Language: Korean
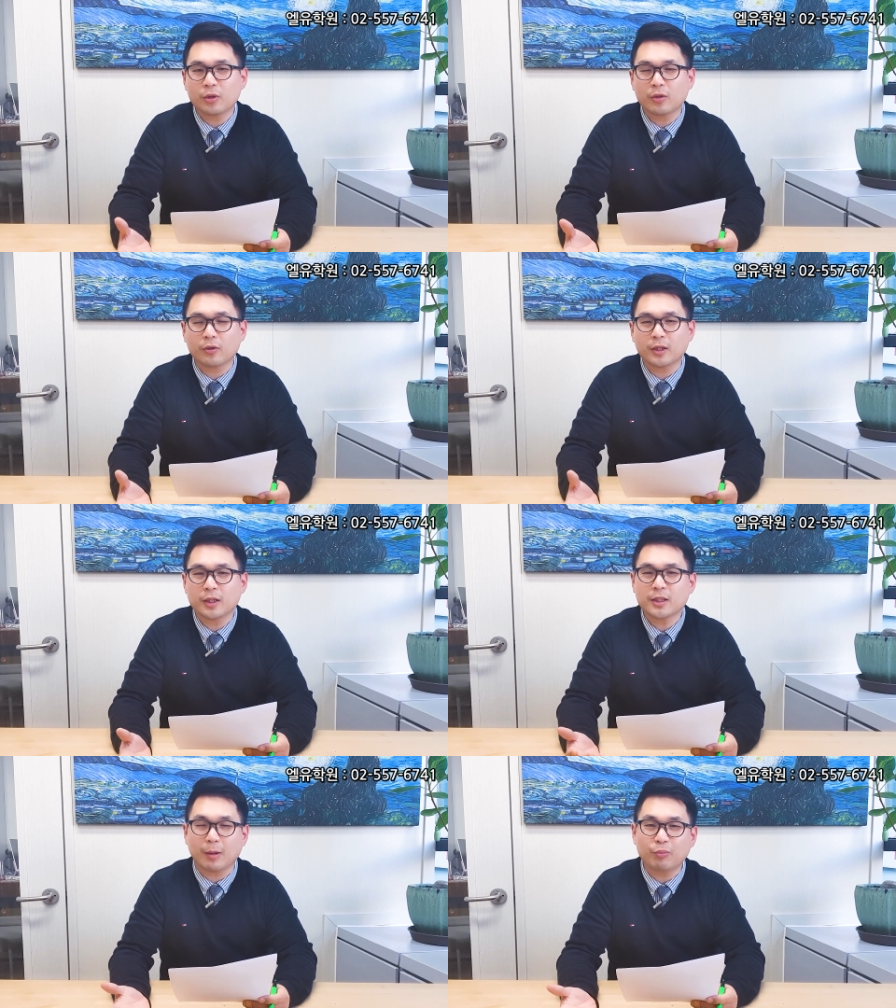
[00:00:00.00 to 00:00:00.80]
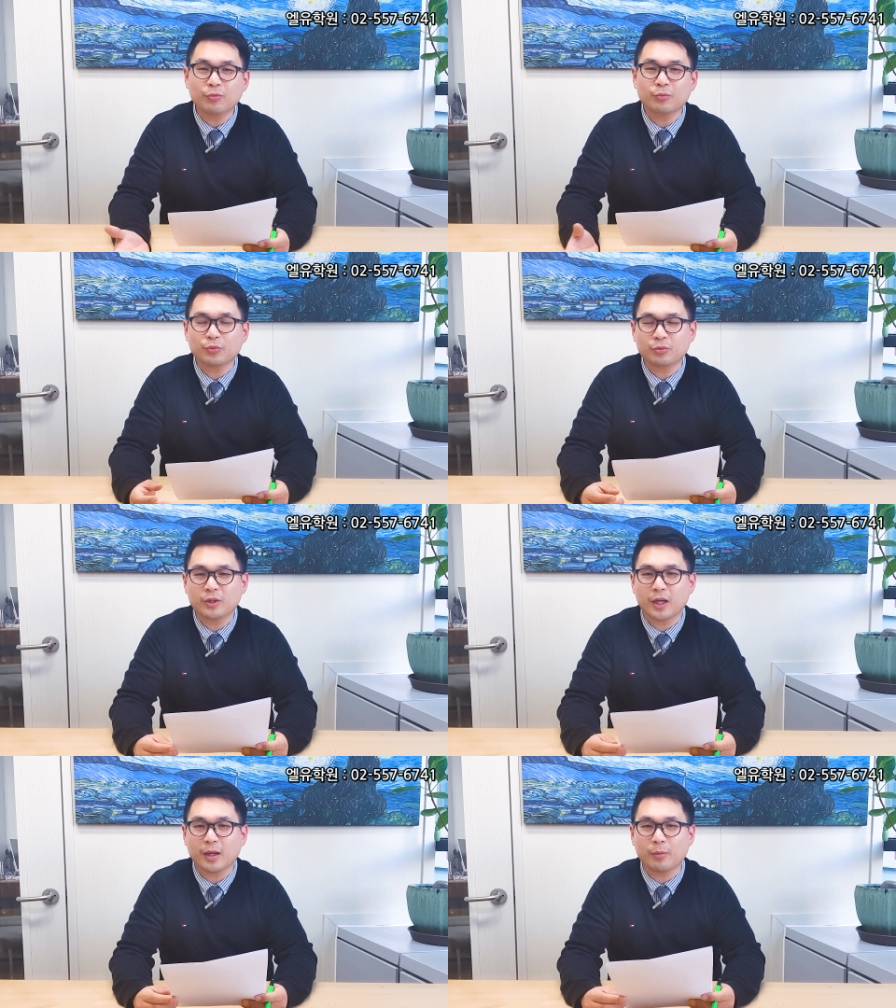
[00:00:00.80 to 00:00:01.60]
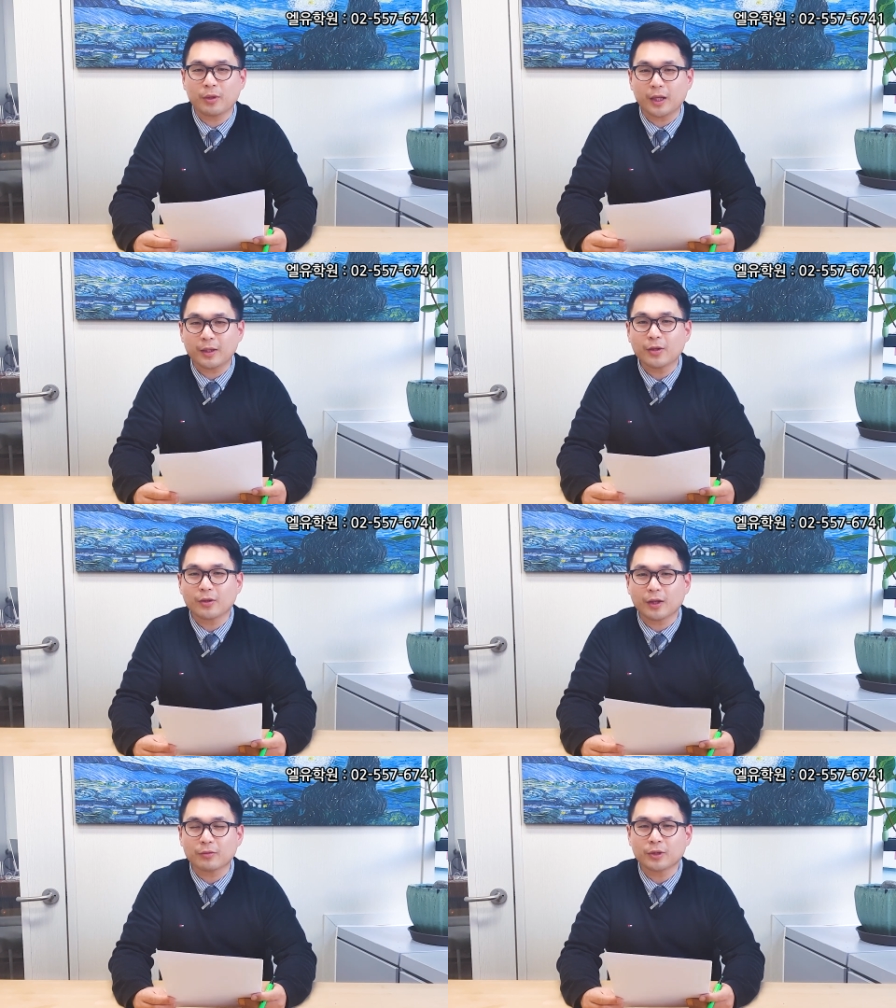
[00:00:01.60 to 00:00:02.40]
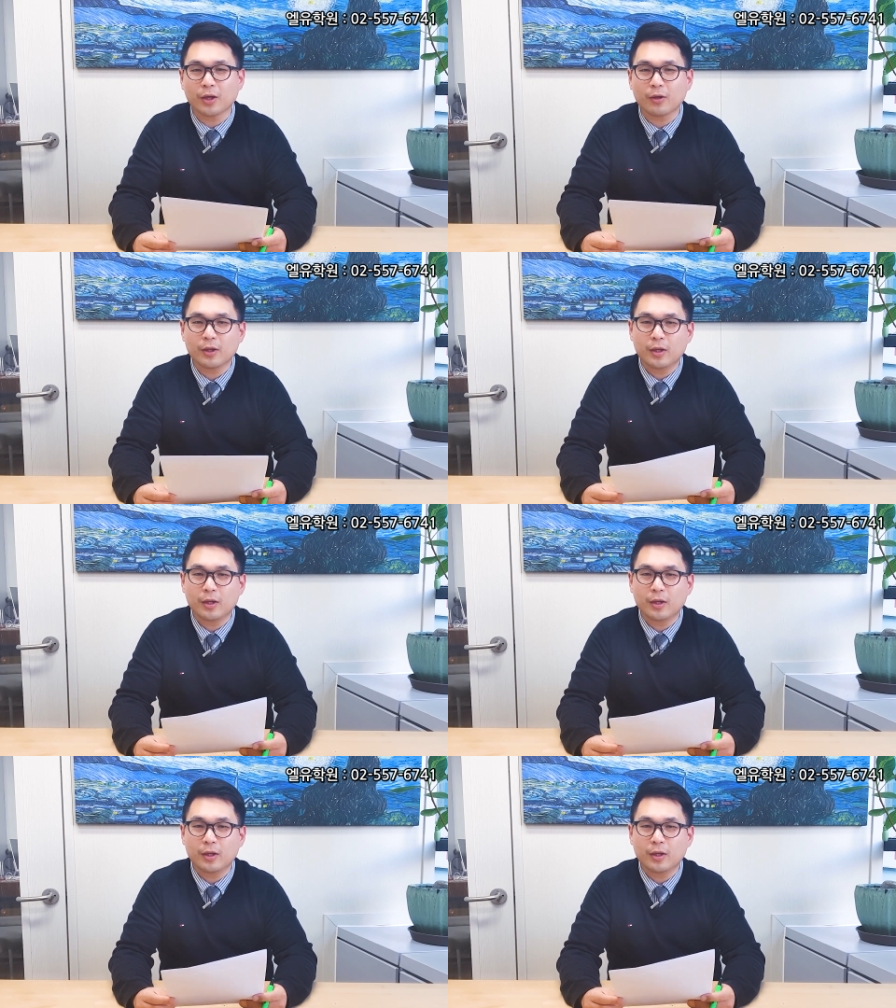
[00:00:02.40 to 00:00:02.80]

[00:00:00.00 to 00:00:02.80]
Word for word: 이런 건데 사실 나쁜 부분 얘기하면 안 될 것 같고요.